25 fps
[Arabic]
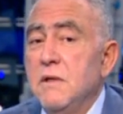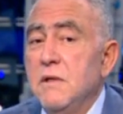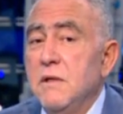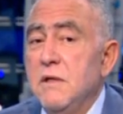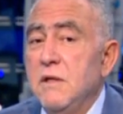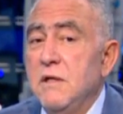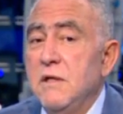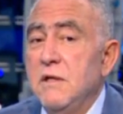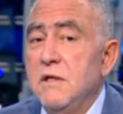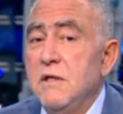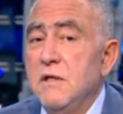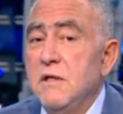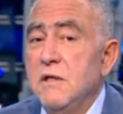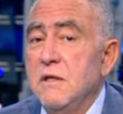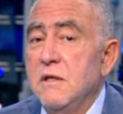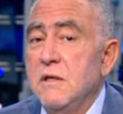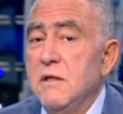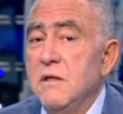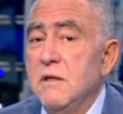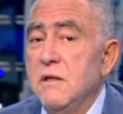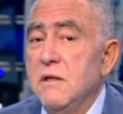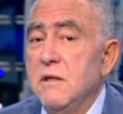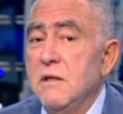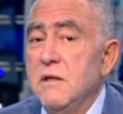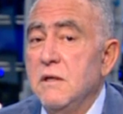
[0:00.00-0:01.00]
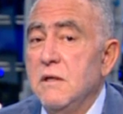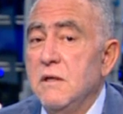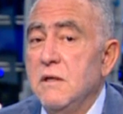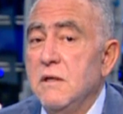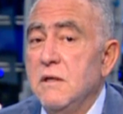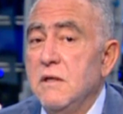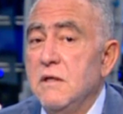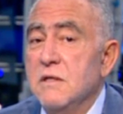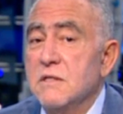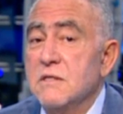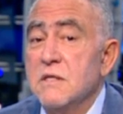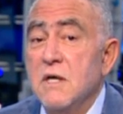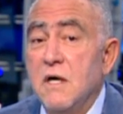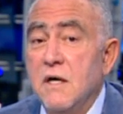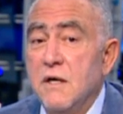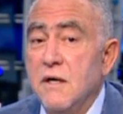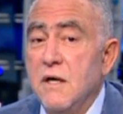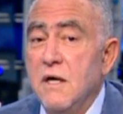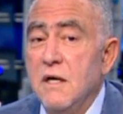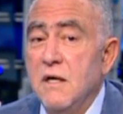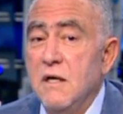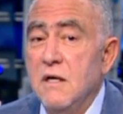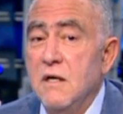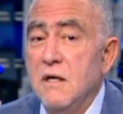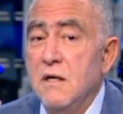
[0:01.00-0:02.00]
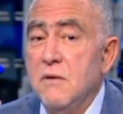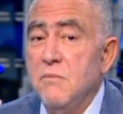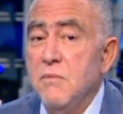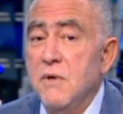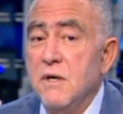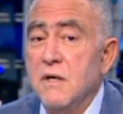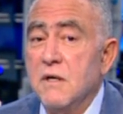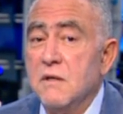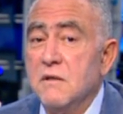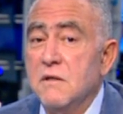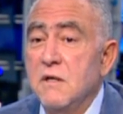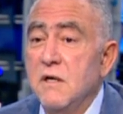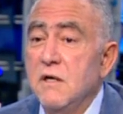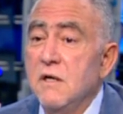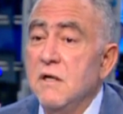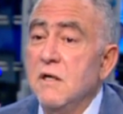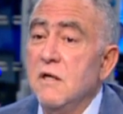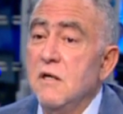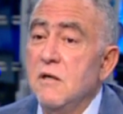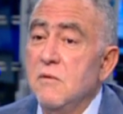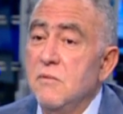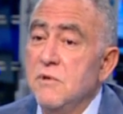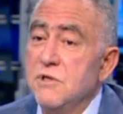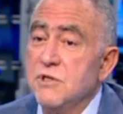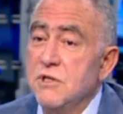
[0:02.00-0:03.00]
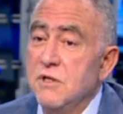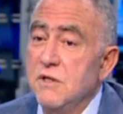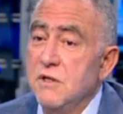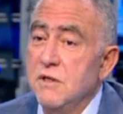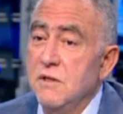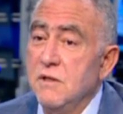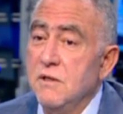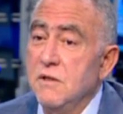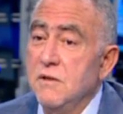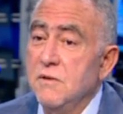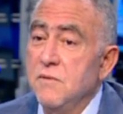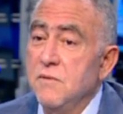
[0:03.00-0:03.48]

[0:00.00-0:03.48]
اللي اللي صار على مر تاريخ البشريه